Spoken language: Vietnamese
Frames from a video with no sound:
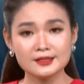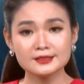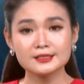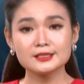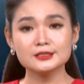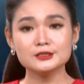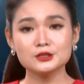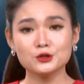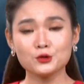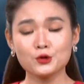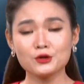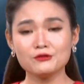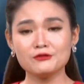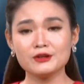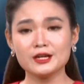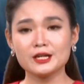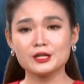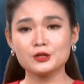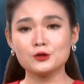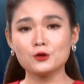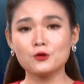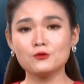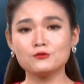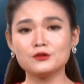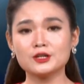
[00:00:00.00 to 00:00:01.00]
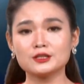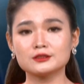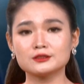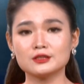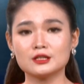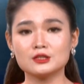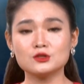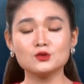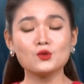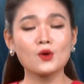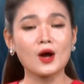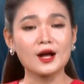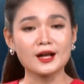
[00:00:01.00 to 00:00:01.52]
Kính thưa quý vị, khu vực
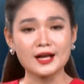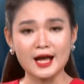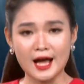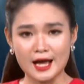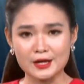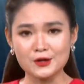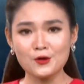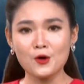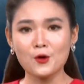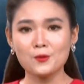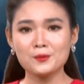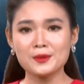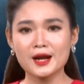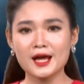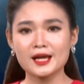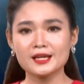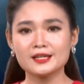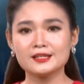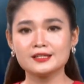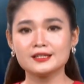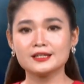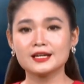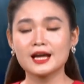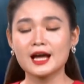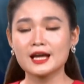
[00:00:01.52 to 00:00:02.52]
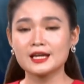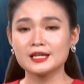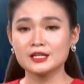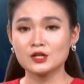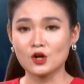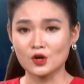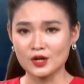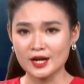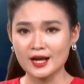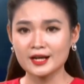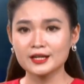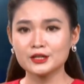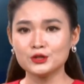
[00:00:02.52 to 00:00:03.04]
tỉnh Quảng Ngãi hôm nay ngày
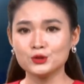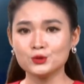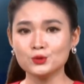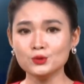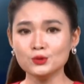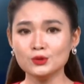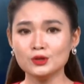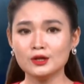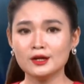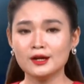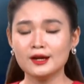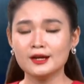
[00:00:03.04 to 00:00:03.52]
có nắng yếu.